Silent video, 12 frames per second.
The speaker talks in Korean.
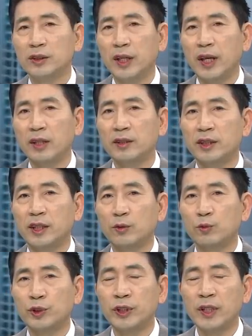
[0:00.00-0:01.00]
그게 이제
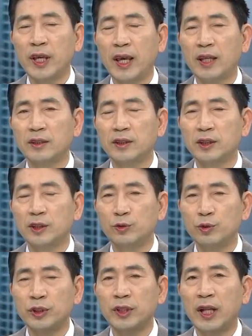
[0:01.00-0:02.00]
구청에서
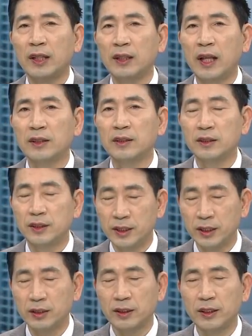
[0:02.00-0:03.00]
추천한 단, 어,
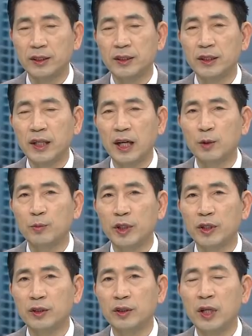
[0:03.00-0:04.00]
지역들인지
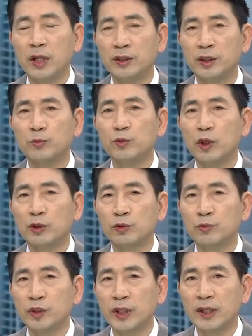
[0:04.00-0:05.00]
아니면은 정부가
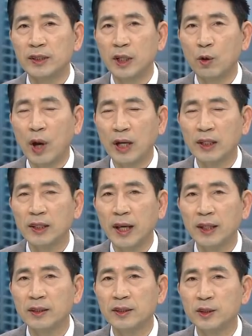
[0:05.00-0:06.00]
충분히 현장 확인을
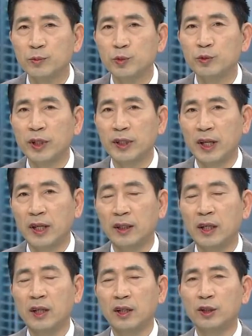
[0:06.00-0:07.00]
했는지 부분에
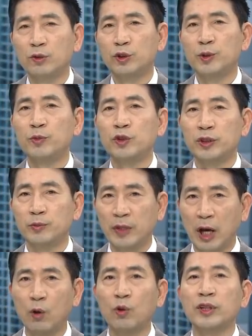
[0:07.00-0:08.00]
대한 의구심도 지금
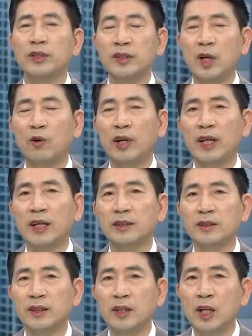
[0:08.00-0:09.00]
나오고 있는
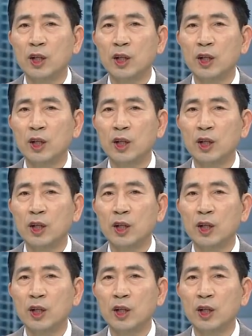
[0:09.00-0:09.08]
상황이라서